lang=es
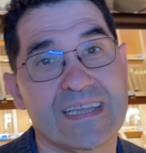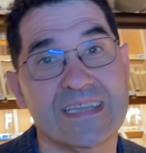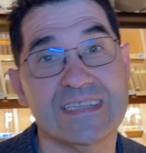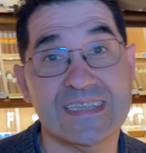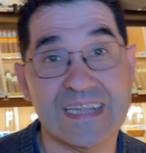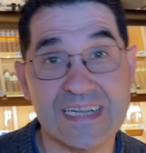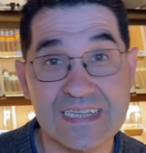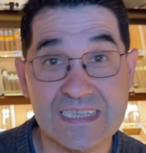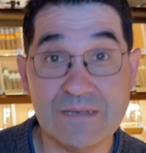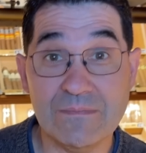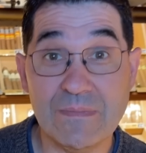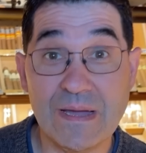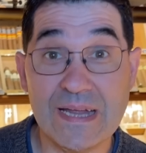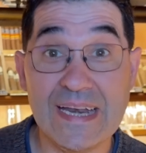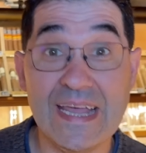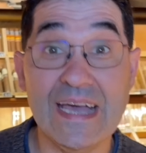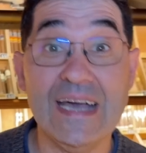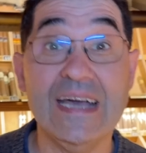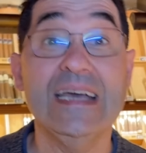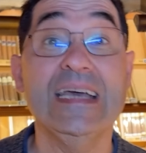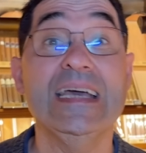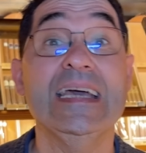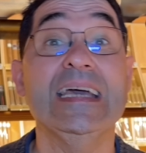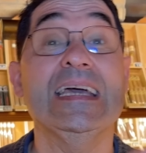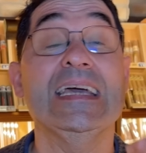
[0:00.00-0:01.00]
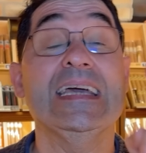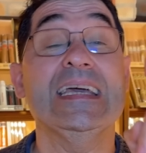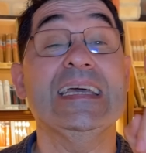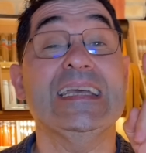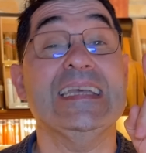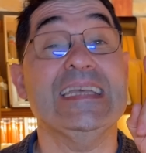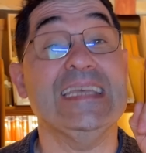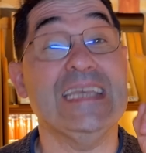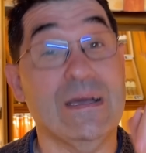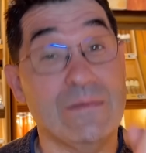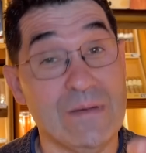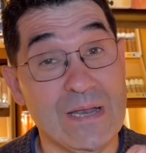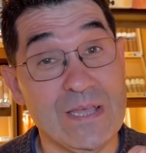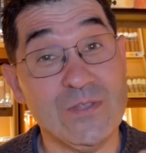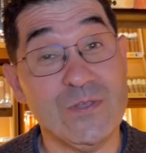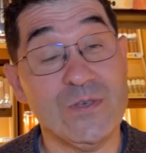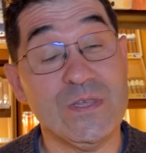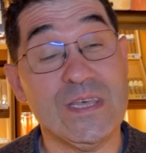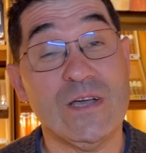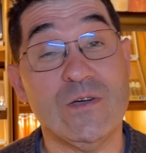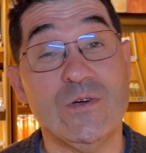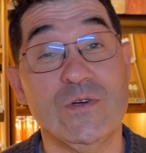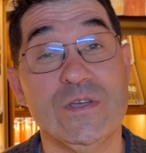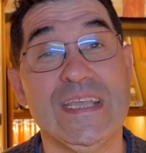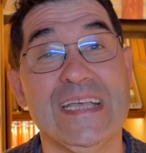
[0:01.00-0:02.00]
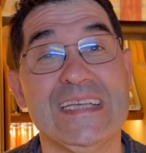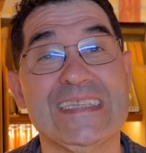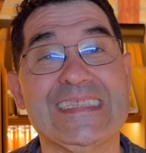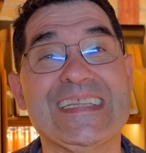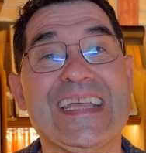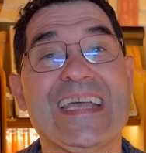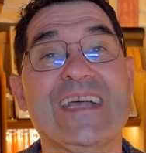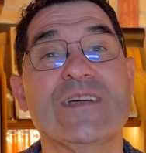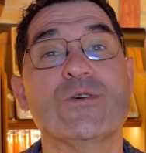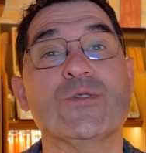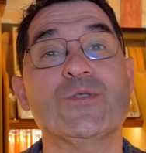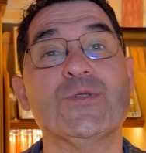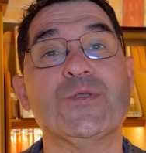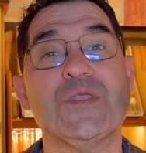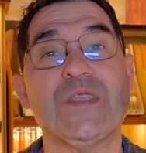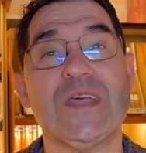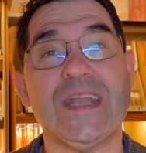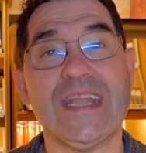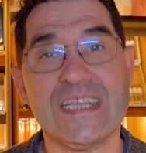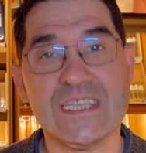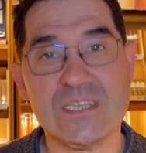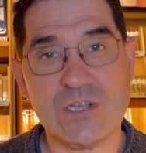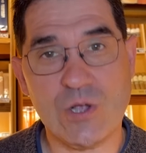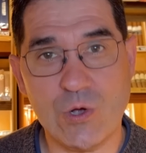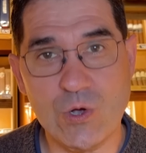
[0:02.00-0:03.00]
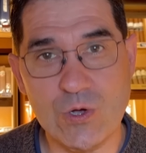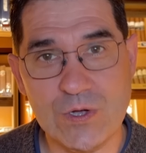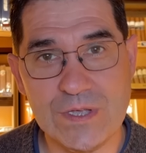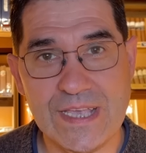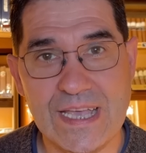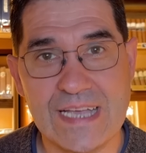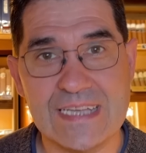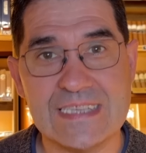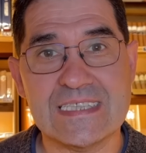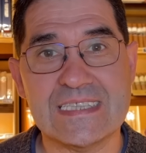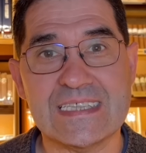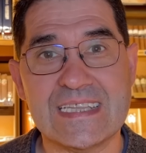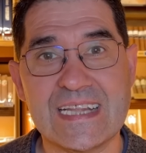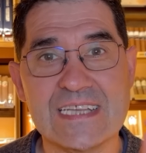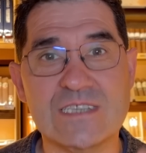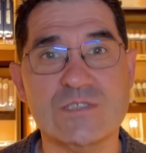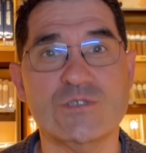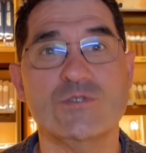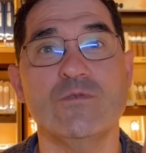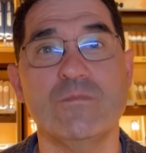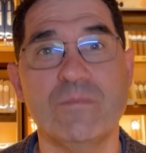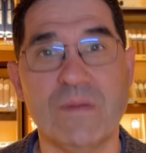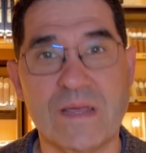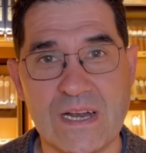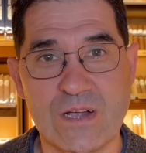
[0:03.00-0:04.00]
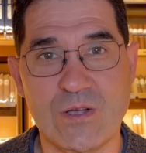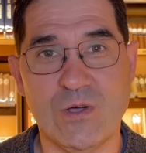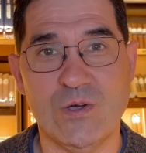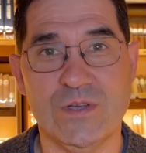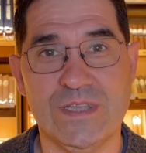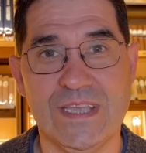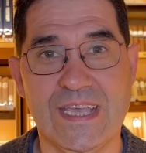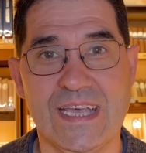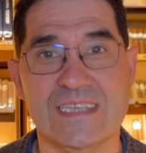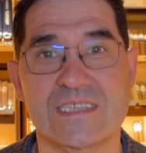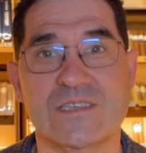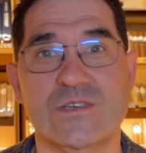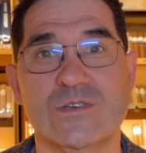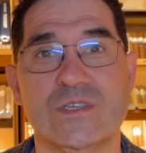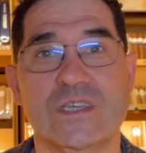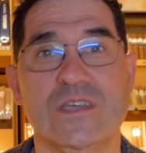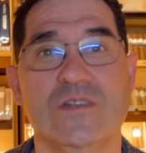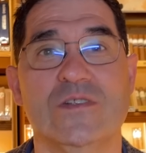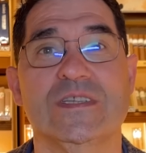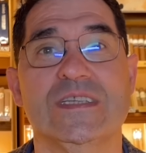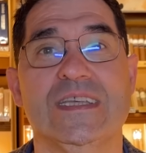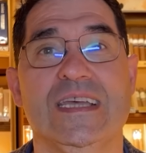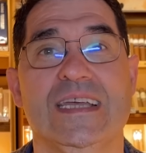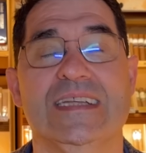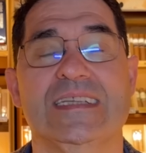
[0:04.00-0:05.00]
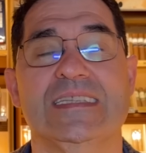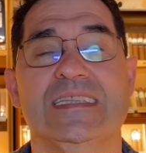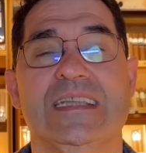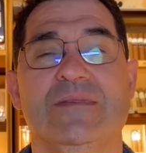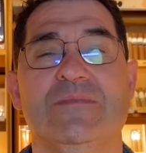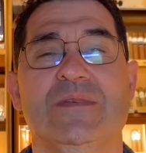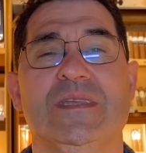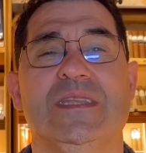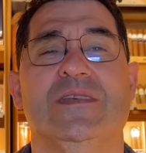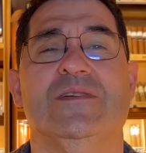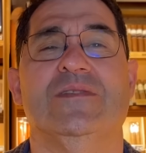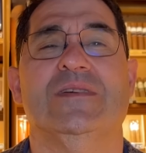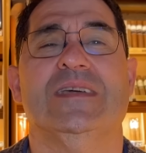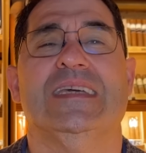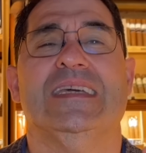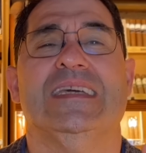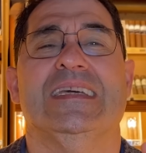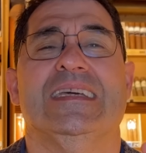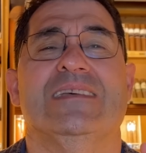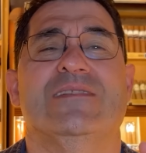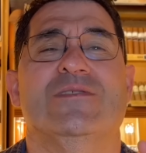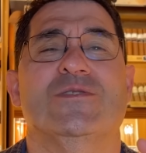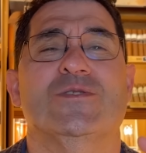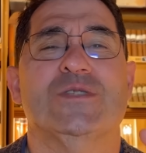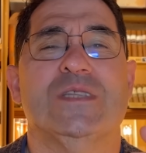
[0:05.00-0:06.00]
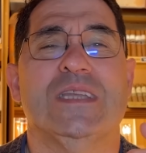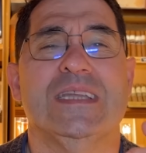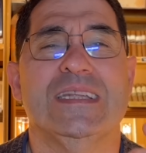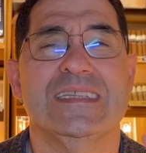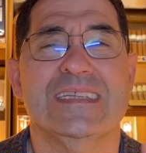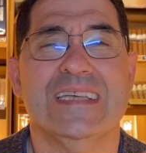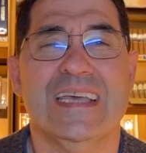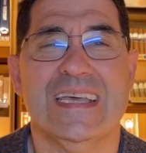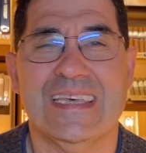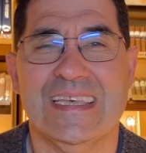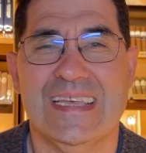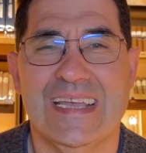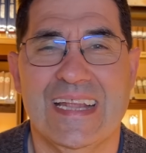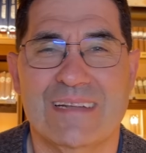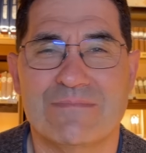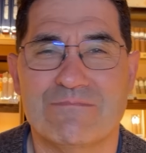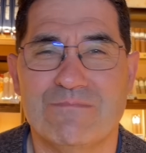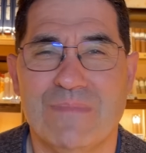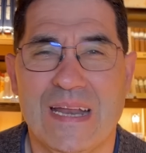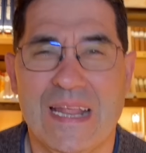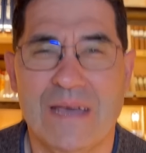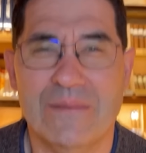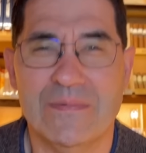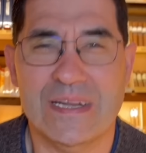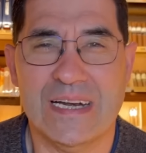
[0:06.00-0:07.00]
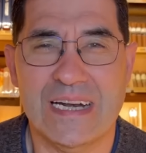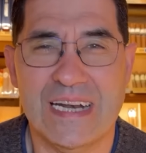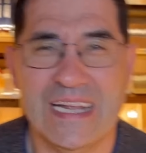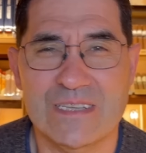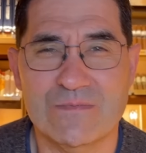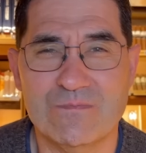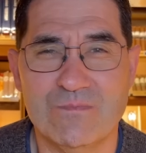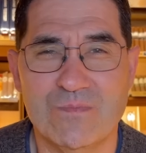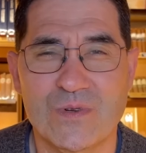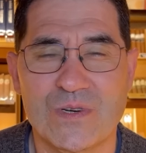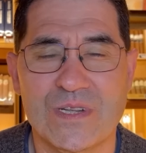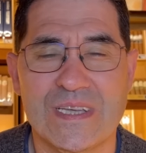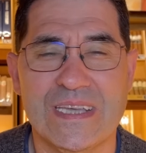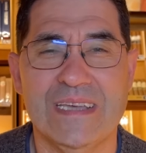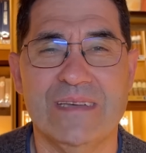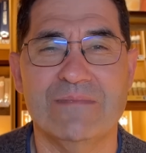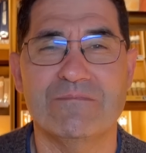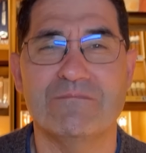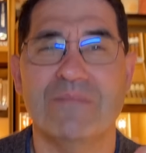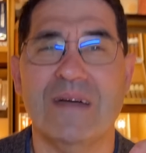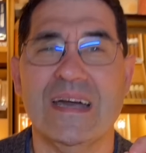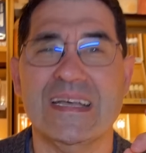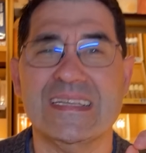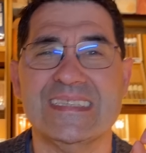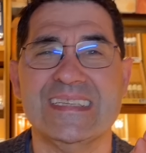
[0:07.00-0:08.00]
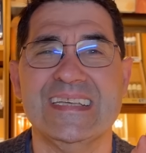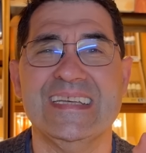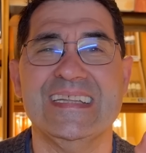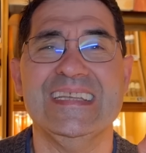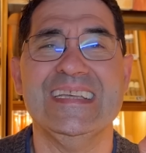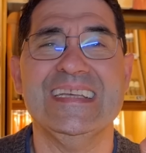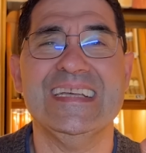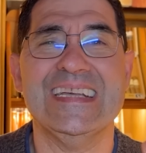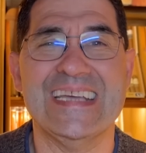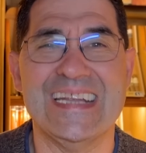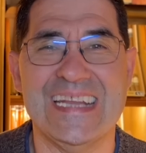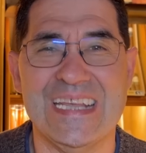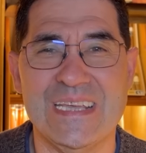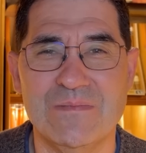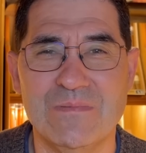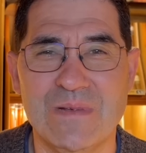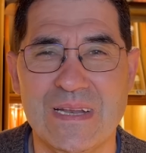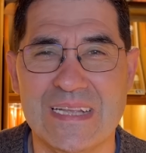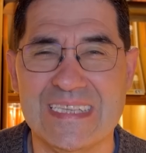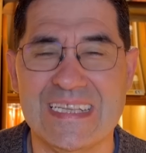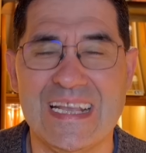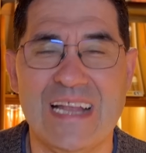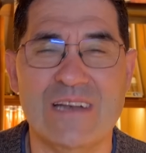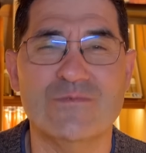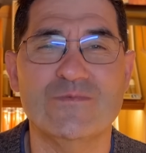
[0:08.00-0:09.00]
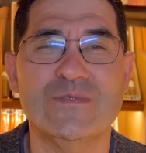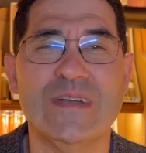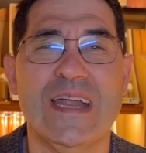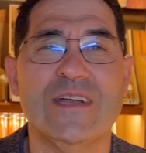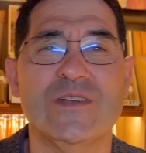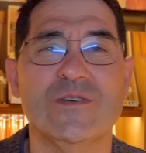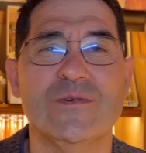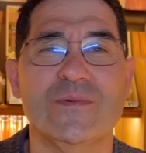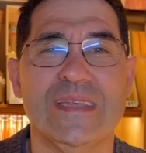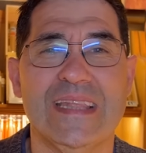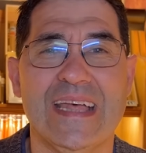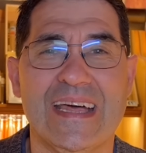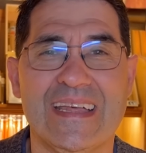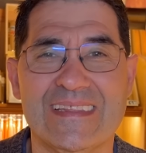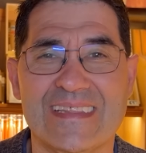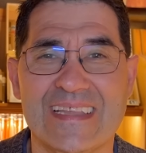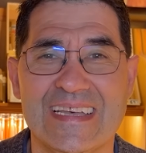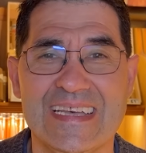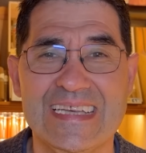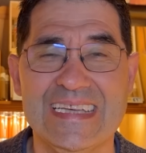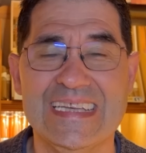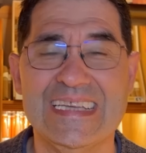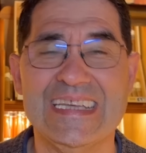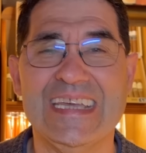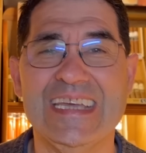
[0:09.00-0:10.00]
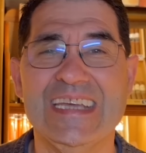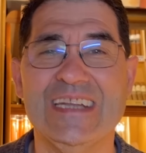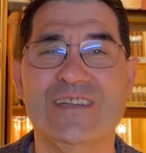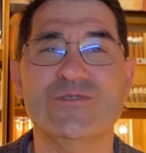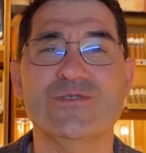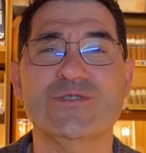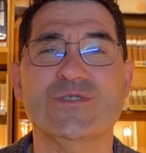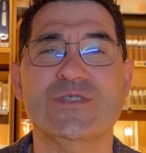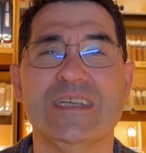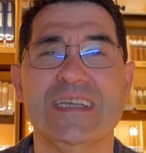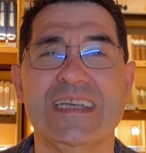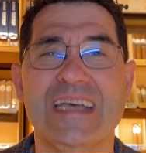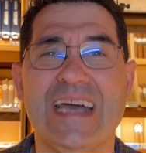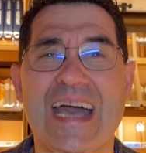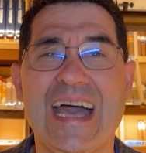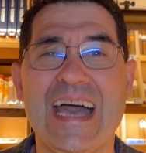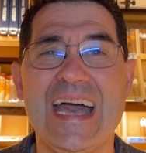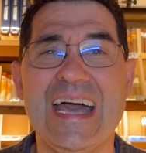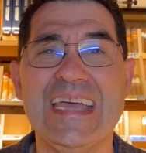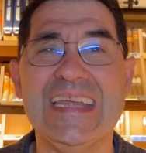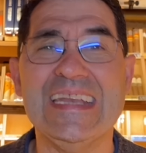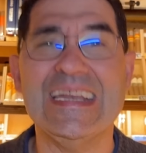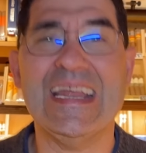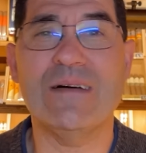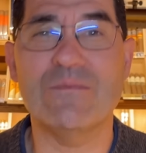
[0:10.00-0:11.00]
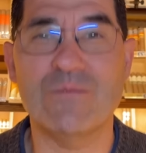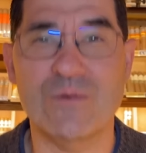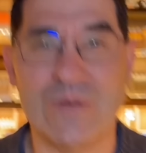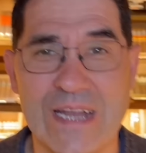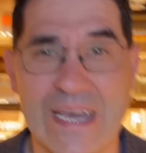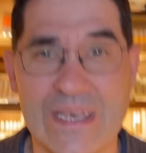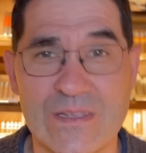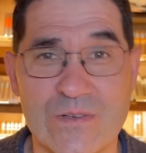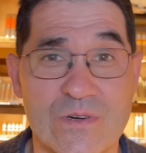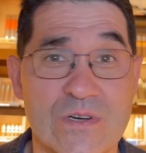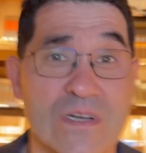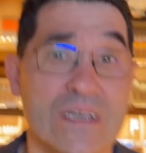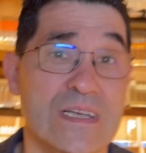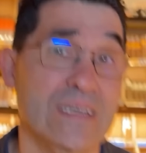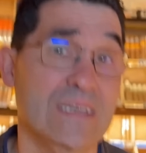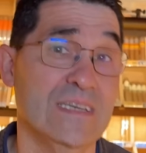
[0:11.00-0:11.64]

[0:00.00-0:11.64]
entre semana y hablando de joyas, tengo tres joyas, tres super joyas que os quiero enseñar en este vídeo que os tenéis que quedar para verlas porque va a ser increíble, es alguna novedad que nos ha enamorado.